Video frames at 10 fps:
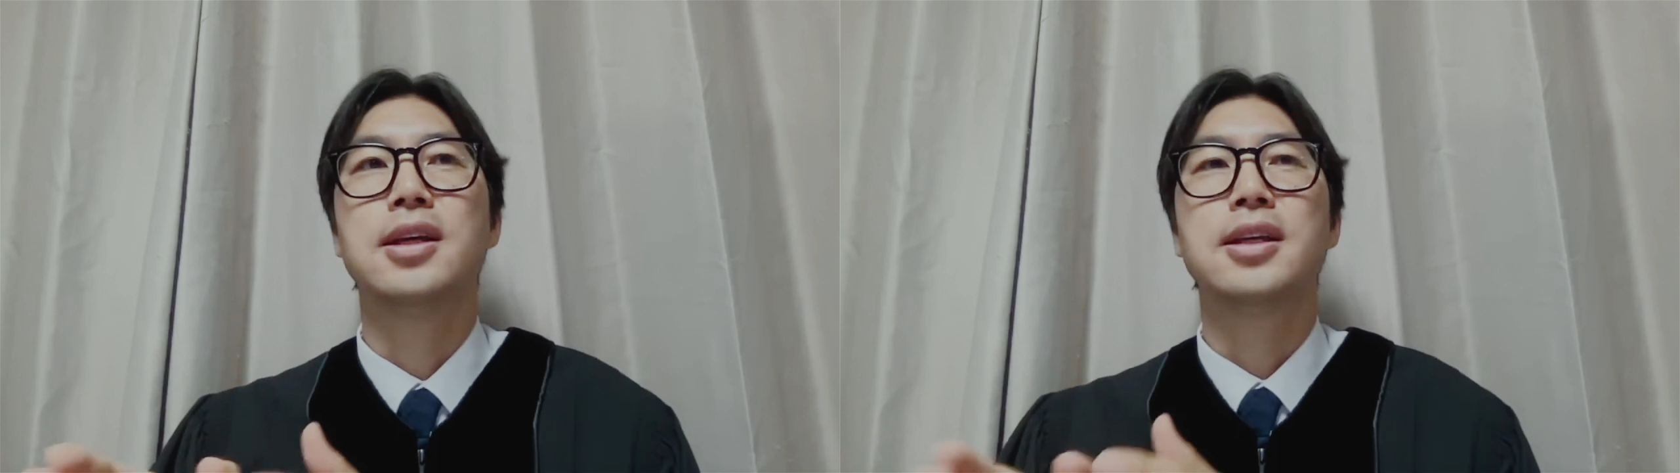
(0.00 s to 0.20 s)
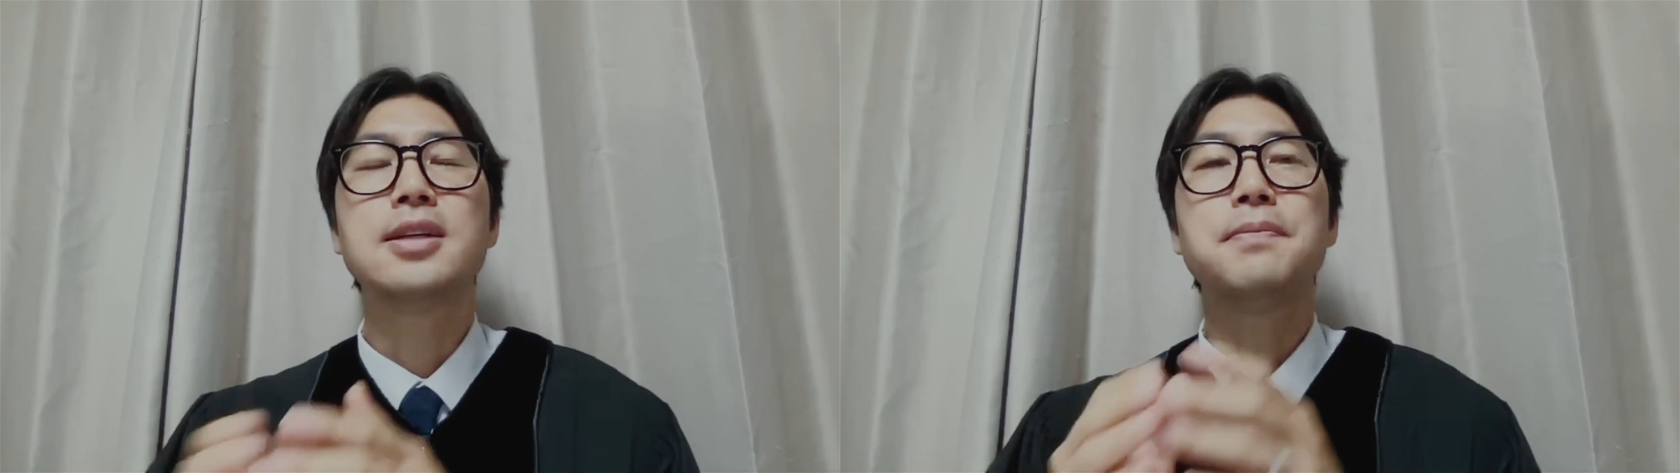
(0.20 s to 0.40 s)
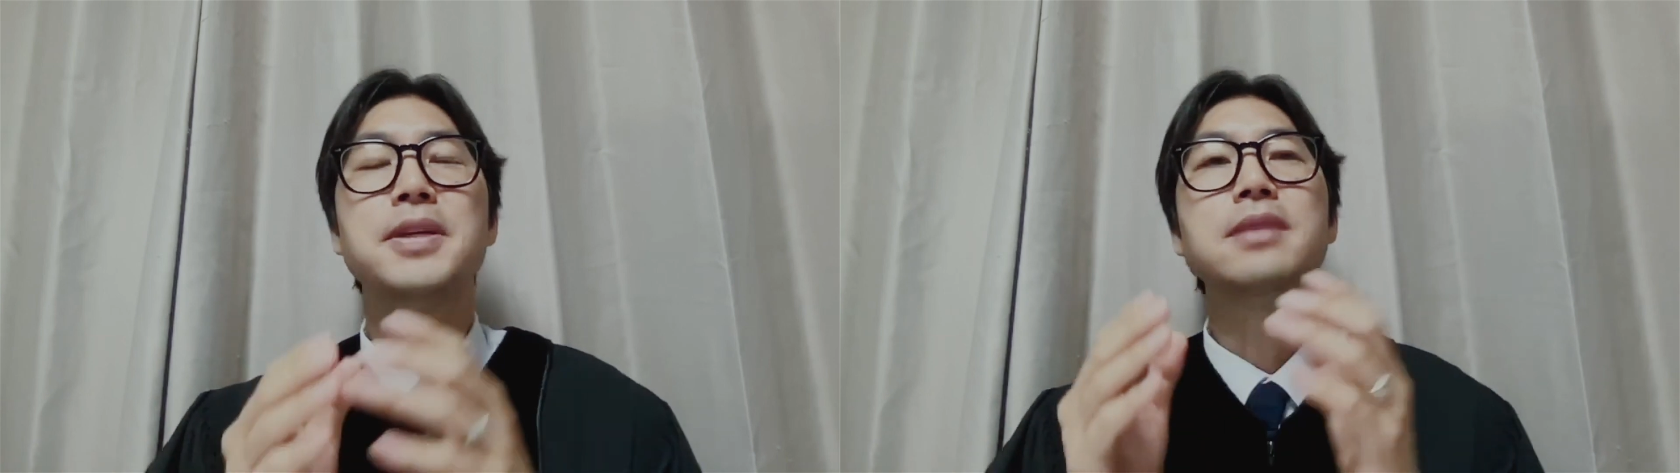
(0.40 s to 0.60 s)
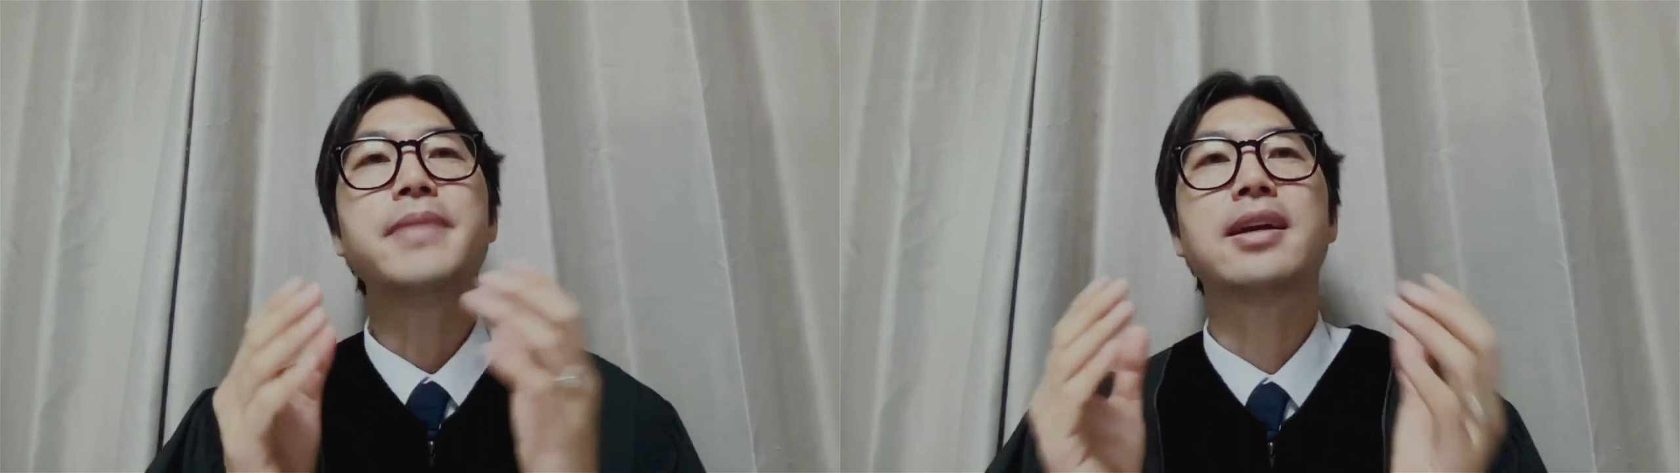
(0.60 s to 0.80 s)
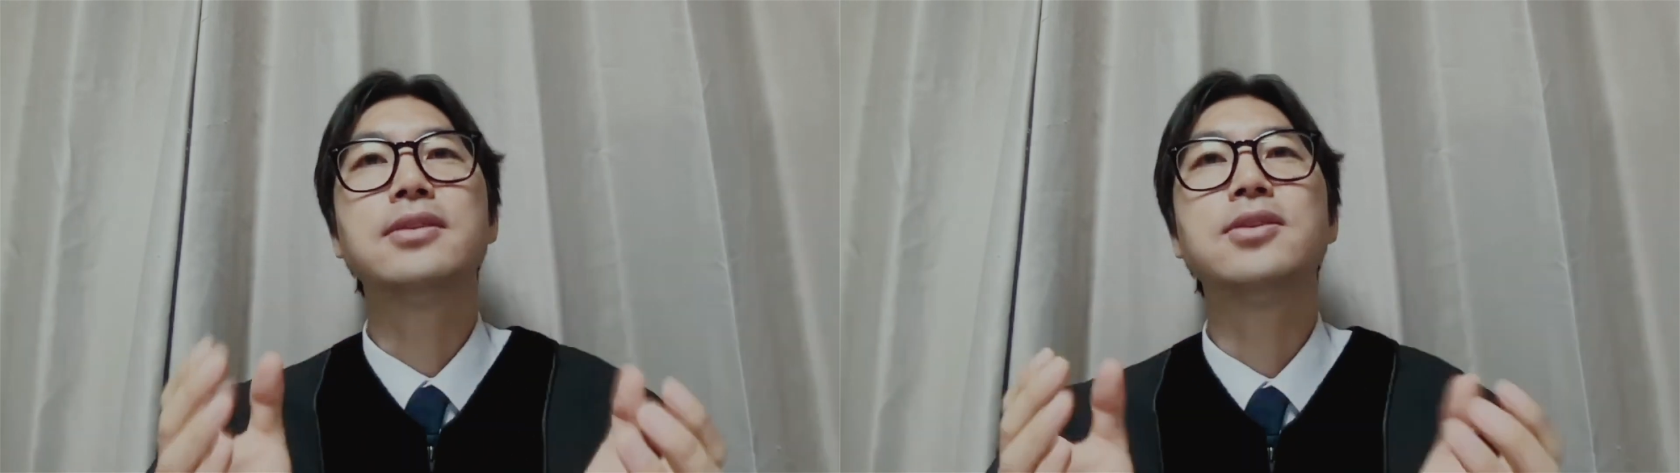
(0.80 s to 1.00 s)
그
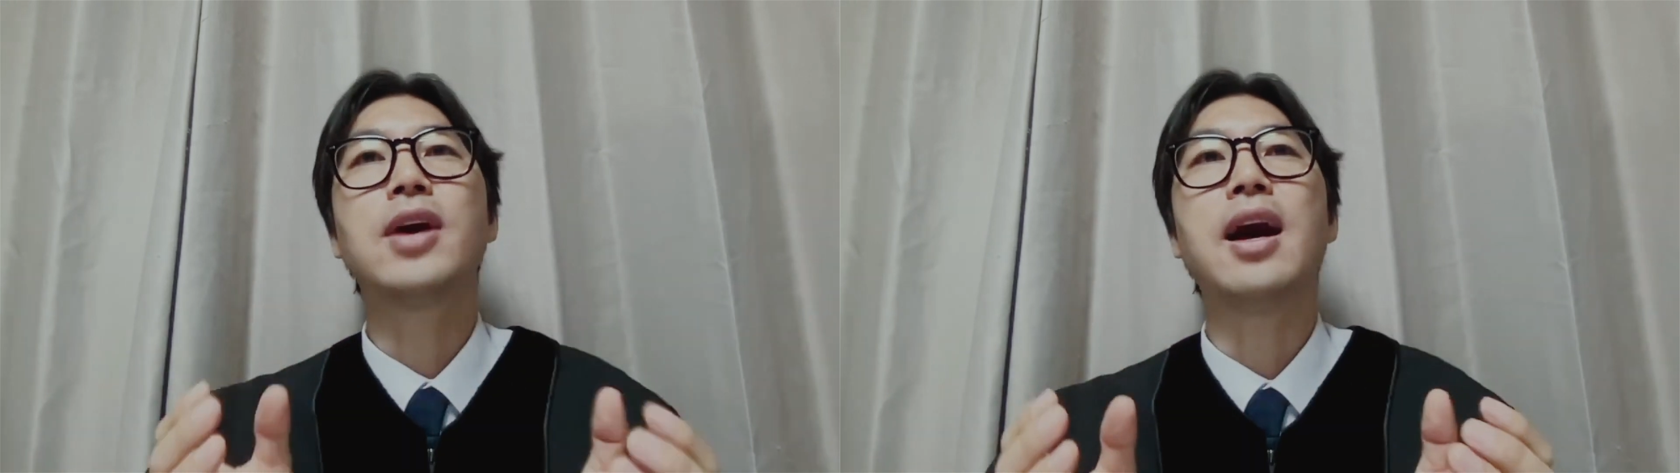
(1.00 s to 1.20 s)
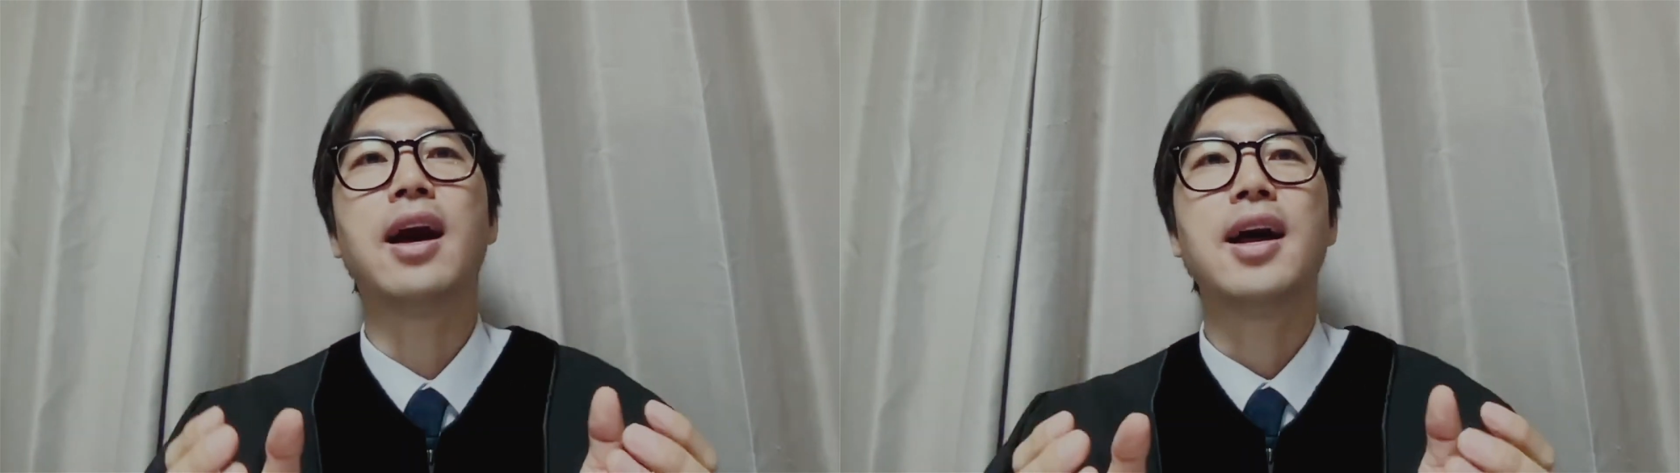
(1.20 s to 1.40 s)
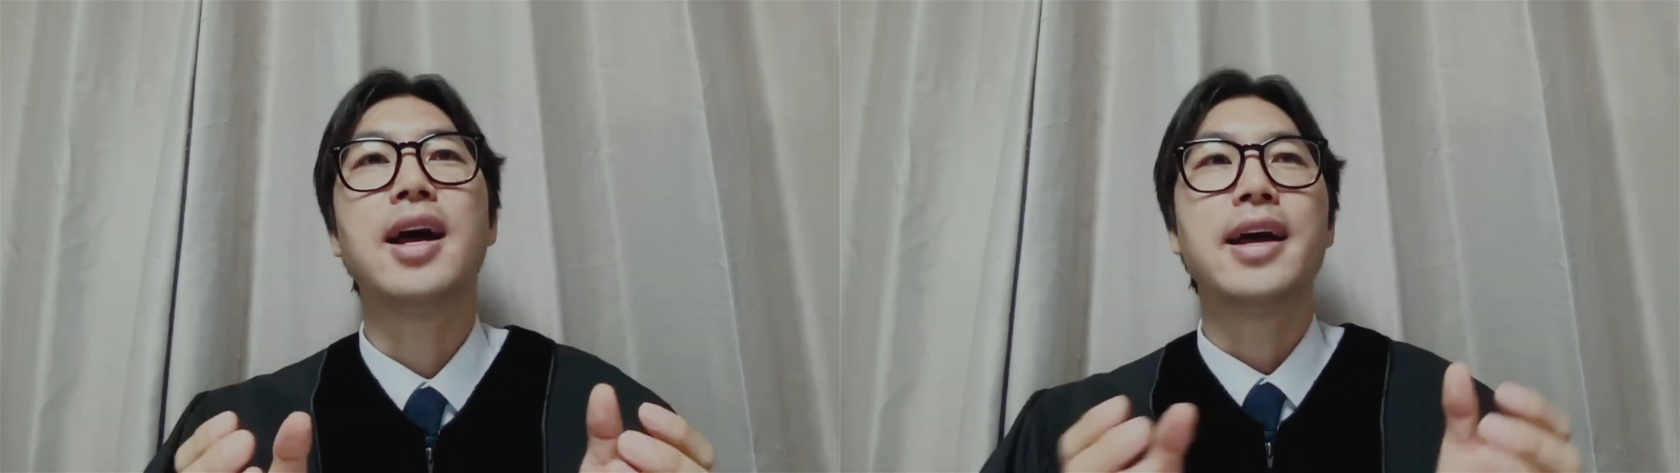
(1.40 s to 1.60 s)
믿음의 근거가